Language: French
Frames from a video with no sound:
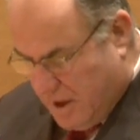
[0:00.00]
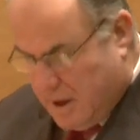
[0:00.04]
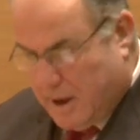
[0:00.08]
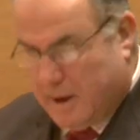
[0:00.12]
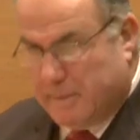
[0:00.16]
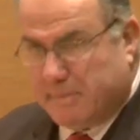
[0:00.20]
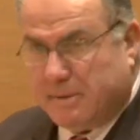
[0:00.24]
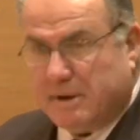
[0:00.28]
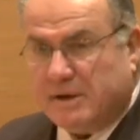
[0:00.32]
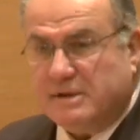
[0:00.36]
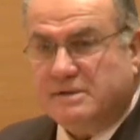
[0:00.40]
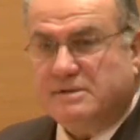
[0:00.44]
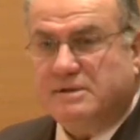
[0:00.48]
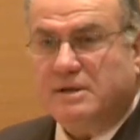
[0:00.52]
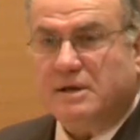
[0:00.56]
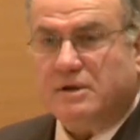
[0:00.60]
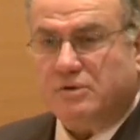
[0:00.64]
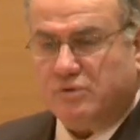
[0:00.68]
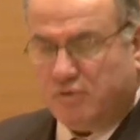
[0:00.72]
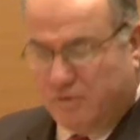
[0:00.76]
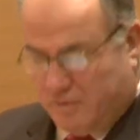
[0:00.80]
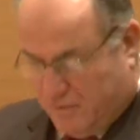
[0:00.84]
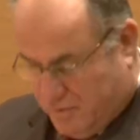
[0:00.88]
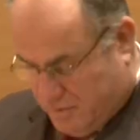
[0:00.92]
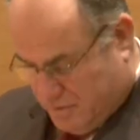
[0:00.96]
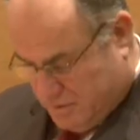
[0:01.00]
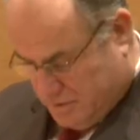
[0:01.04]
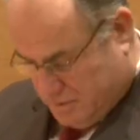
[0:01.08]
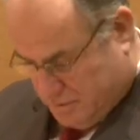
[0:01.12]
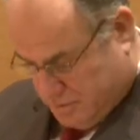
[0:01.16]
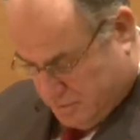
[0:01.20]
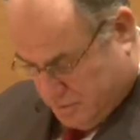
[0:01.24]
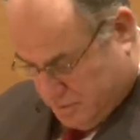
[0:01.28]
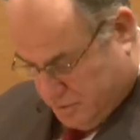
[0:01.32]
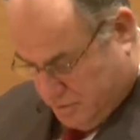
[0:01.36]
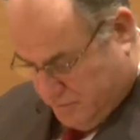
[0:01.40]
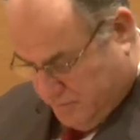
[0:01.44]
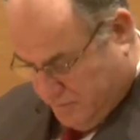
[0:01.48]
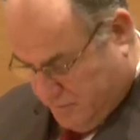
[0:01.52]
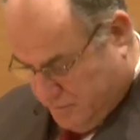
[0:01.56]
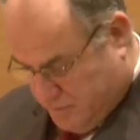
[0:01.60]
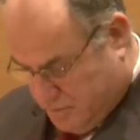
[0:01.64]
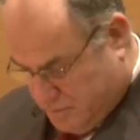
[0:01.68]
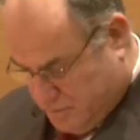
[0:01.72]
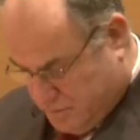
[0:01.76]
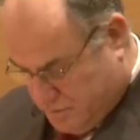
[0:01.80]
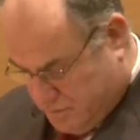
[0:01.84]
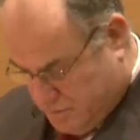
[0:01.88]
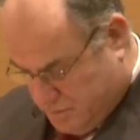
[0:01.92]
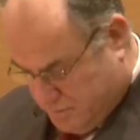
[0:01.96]
Après Esther
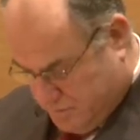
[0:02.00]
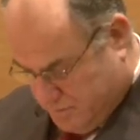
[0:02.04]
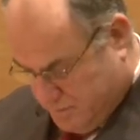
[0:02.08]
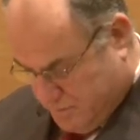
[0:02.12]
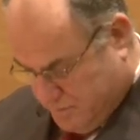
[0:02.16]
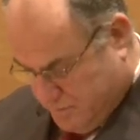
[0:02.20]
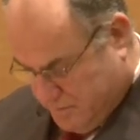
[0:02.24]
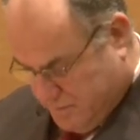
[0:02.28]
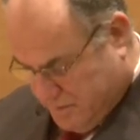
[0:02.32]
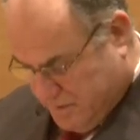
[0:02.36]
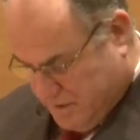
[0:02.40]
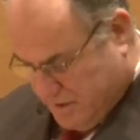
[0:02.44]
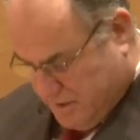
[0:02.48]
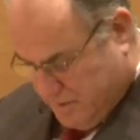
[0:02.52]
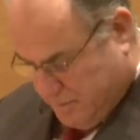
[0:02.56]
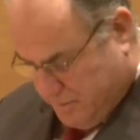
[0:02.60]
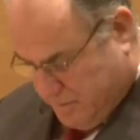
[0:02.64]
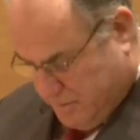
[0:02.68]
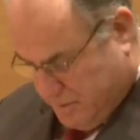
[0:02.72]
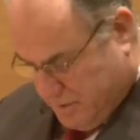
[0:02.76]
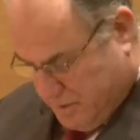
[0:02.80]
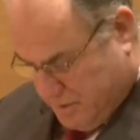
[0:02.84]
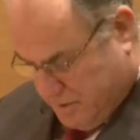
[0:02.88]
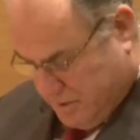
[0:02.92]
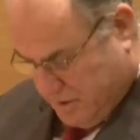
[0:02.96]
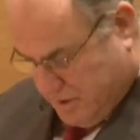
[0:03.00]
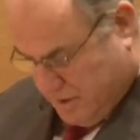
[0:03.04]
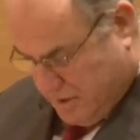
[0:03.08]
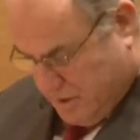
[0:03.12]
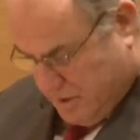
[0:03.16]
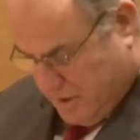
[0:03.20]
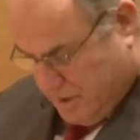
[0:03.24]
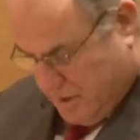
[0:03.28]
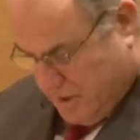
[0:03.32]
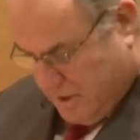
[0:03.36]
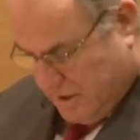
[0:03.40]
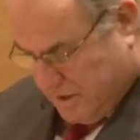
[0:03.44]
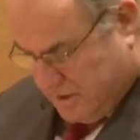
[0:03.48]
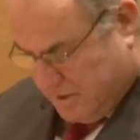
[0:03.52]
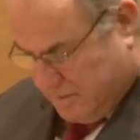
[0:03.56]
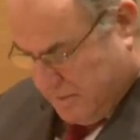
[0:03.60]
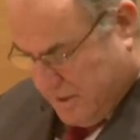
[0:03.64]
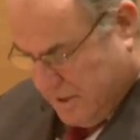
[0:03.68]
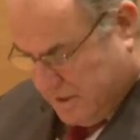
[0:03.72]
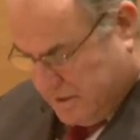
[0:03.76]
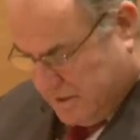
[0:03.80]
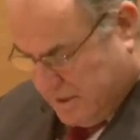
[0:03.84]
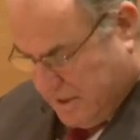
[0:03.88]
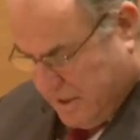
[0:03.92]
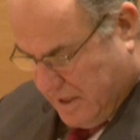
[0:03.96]
Duflo, Peter Piot et
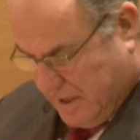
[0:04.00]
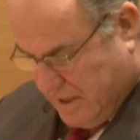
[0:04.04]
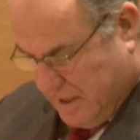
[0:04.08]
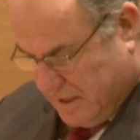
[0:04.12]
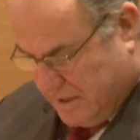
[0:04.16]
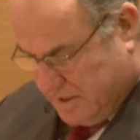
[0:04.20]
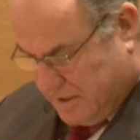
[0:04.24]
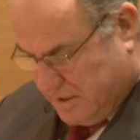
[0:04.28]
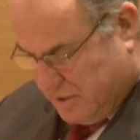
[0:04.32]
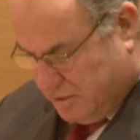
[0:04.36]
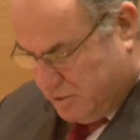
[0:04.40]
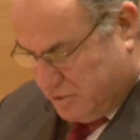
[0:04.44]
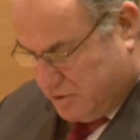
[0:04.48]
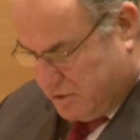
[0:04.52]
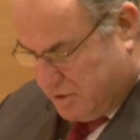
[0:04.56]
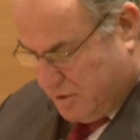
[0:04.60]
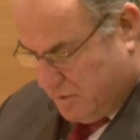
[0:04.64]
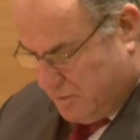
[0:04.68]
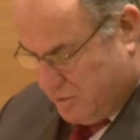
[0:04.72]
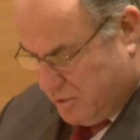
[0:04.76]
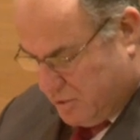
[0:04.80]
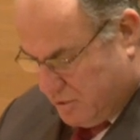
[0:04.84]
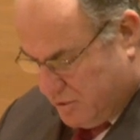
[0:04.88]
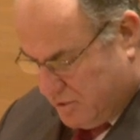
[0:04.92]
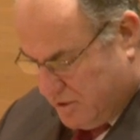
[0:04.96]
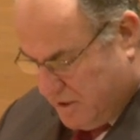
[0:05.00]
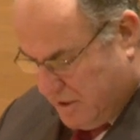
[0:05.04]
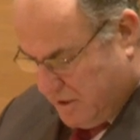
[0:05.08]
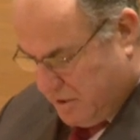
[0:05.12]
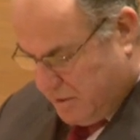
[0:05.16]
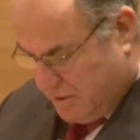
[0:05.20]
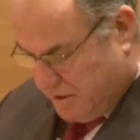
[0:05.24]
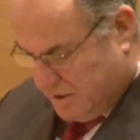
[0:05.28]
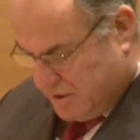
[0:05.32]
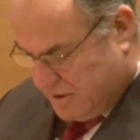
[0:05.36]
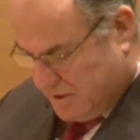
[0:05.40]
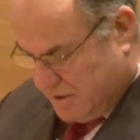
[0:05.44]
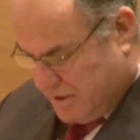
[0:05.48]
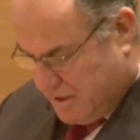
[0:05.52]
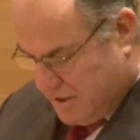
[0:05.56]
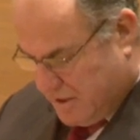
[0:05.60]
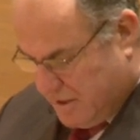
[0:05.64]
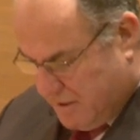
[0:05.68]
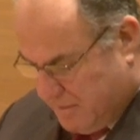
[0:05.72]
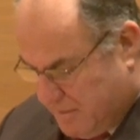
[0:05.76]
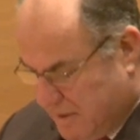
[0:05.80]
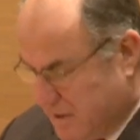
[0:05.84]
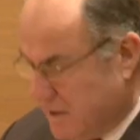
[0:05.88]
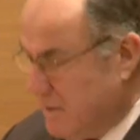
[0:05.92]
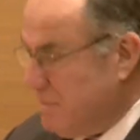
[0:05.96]
Ismaël Seregaldi, nous sommes heureux d'accueillir cette
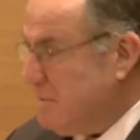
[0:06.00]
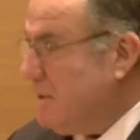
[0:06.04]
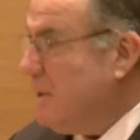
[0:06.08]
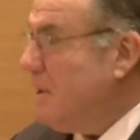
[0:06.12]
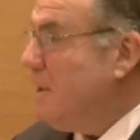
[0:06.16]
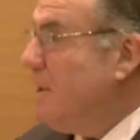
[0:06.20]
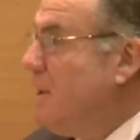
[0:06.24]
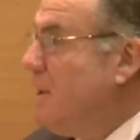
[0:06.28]
année Madame